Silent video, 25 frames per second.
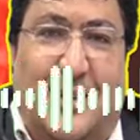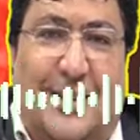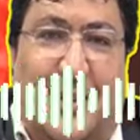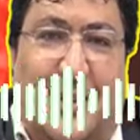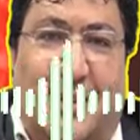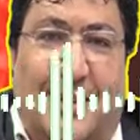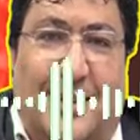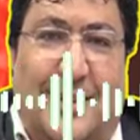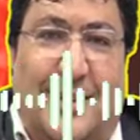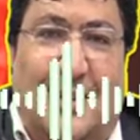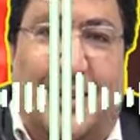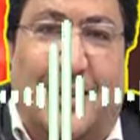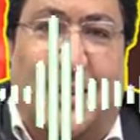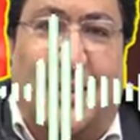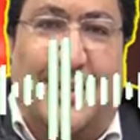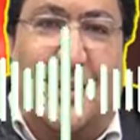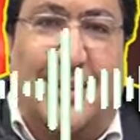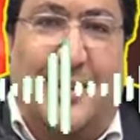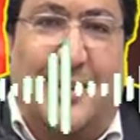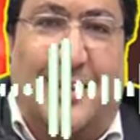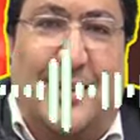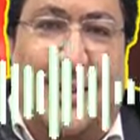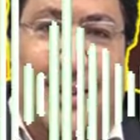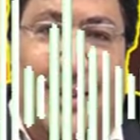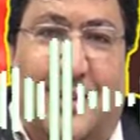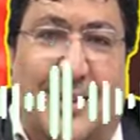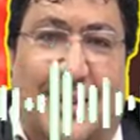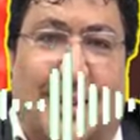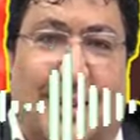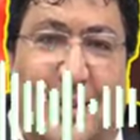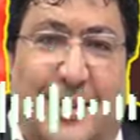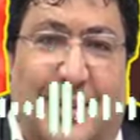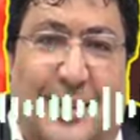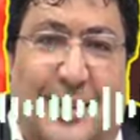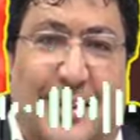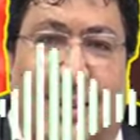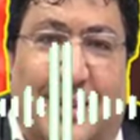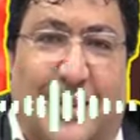عندي العين
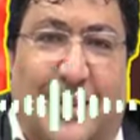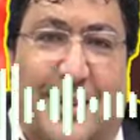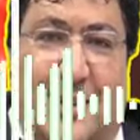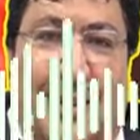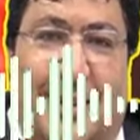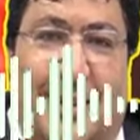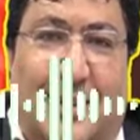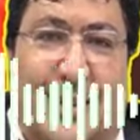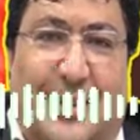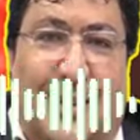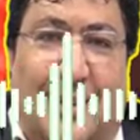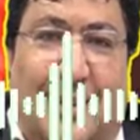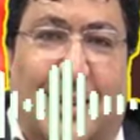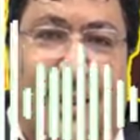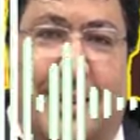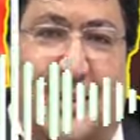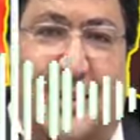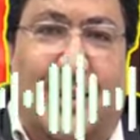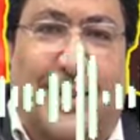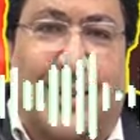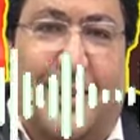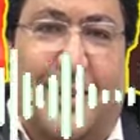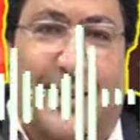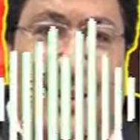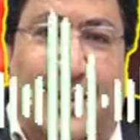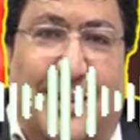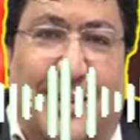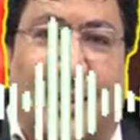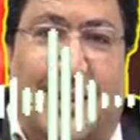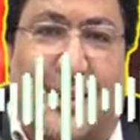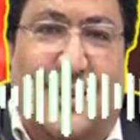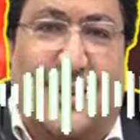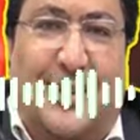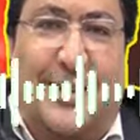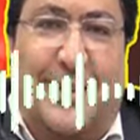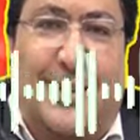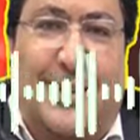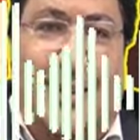والنص الخارجي اللي
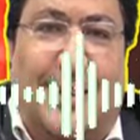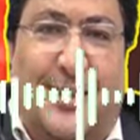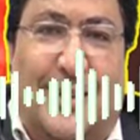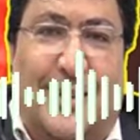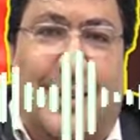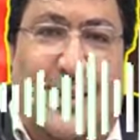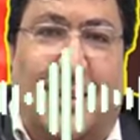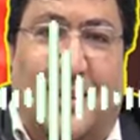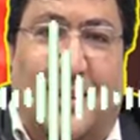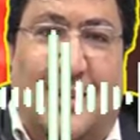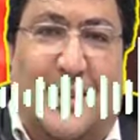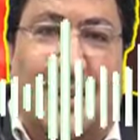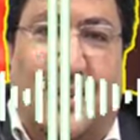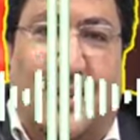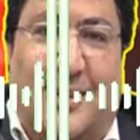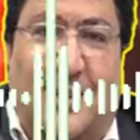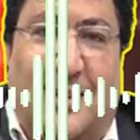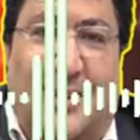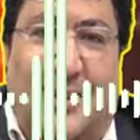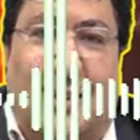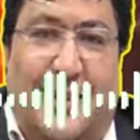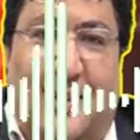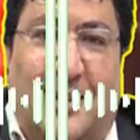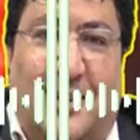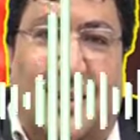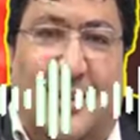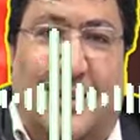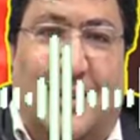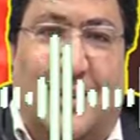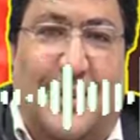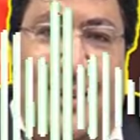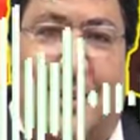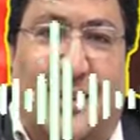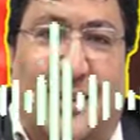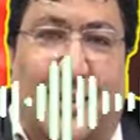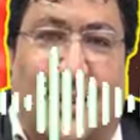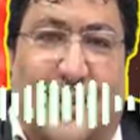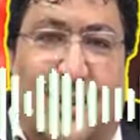خير واحد الدعاء في هذا الليل
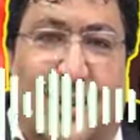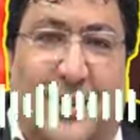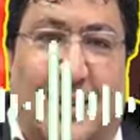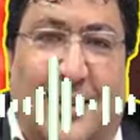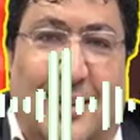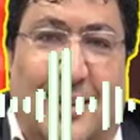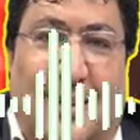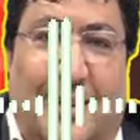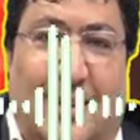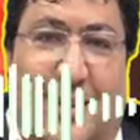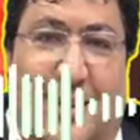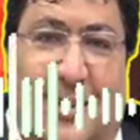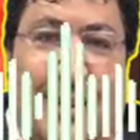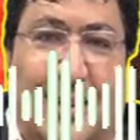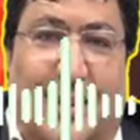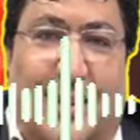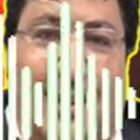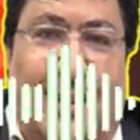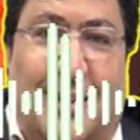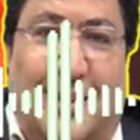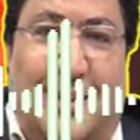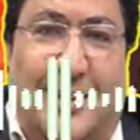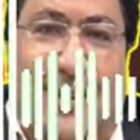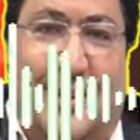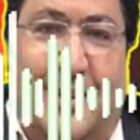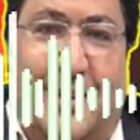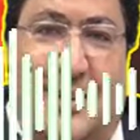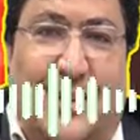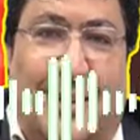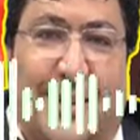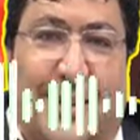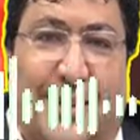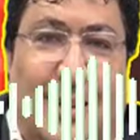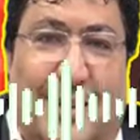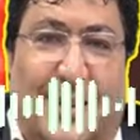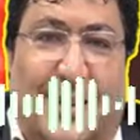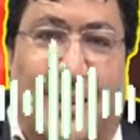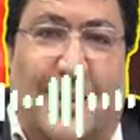مبارك واحد الدعاء
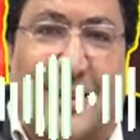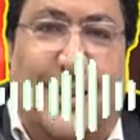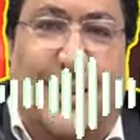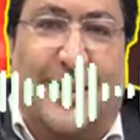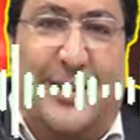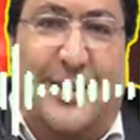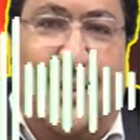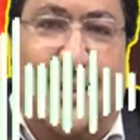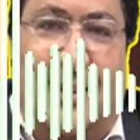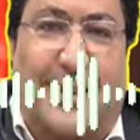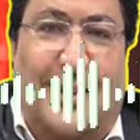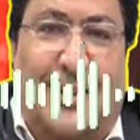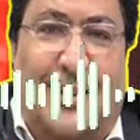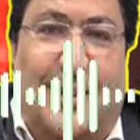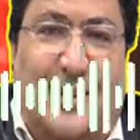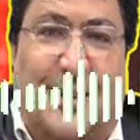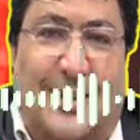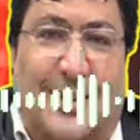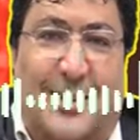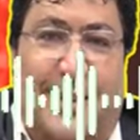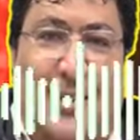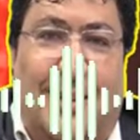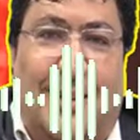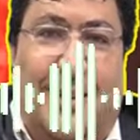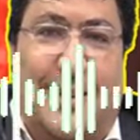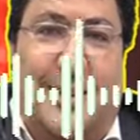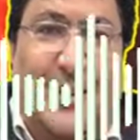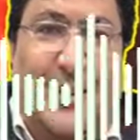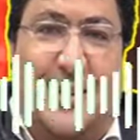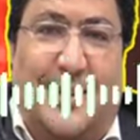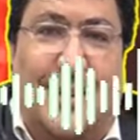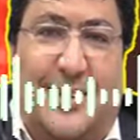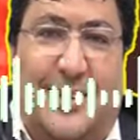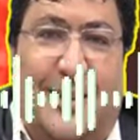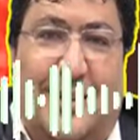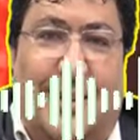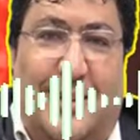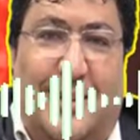الله يجازيك بخير باش
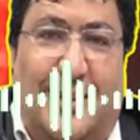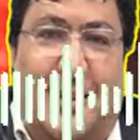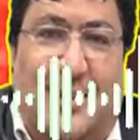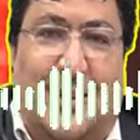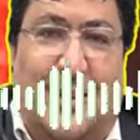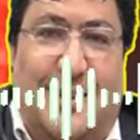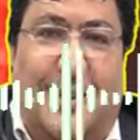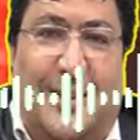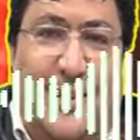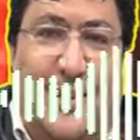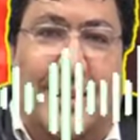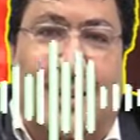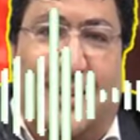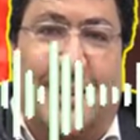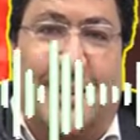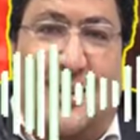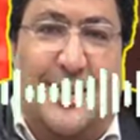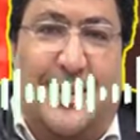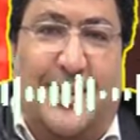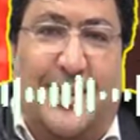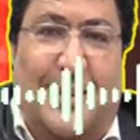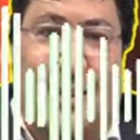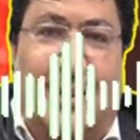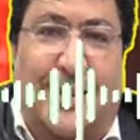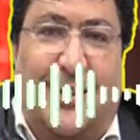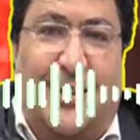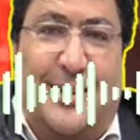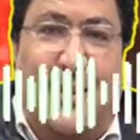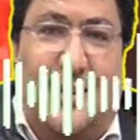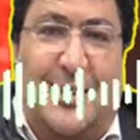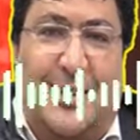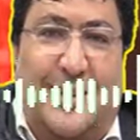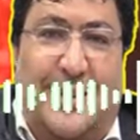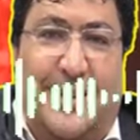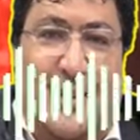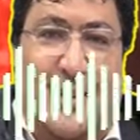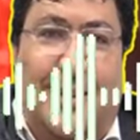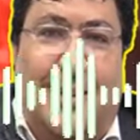كتشعري بنتي سميه باش كتشعري
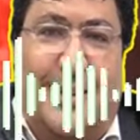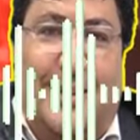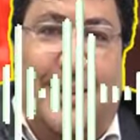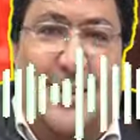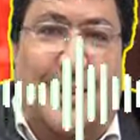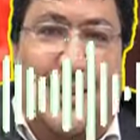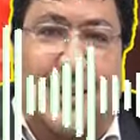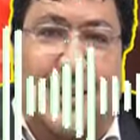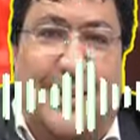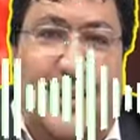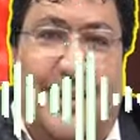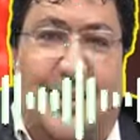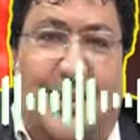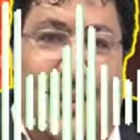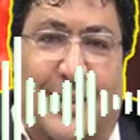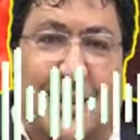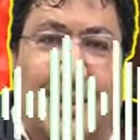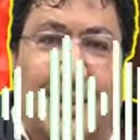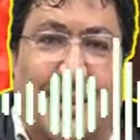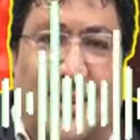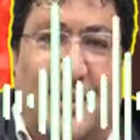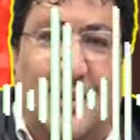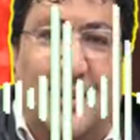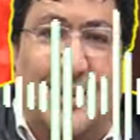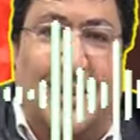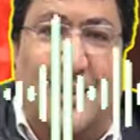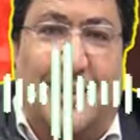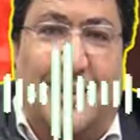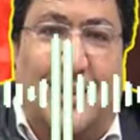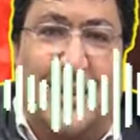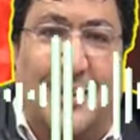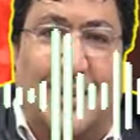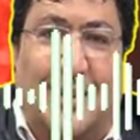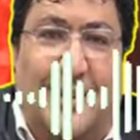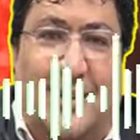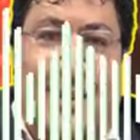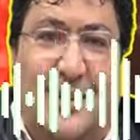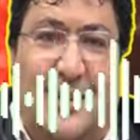بالضبط عندي ضيق في
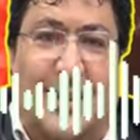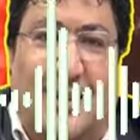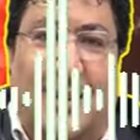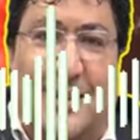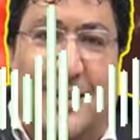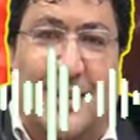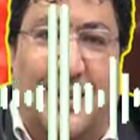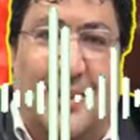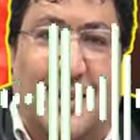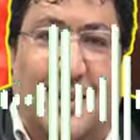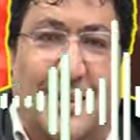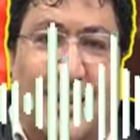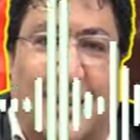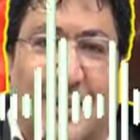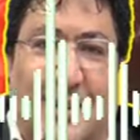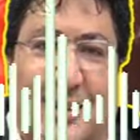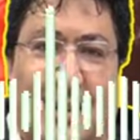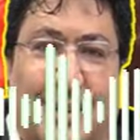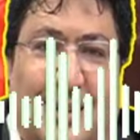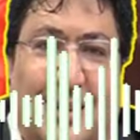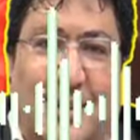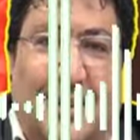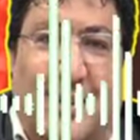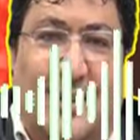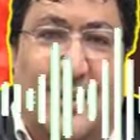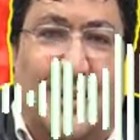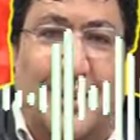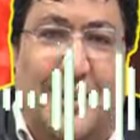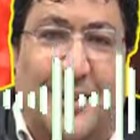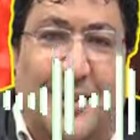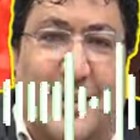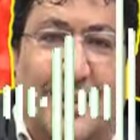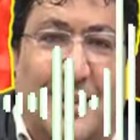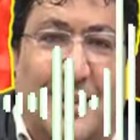الصدر ديالي اييه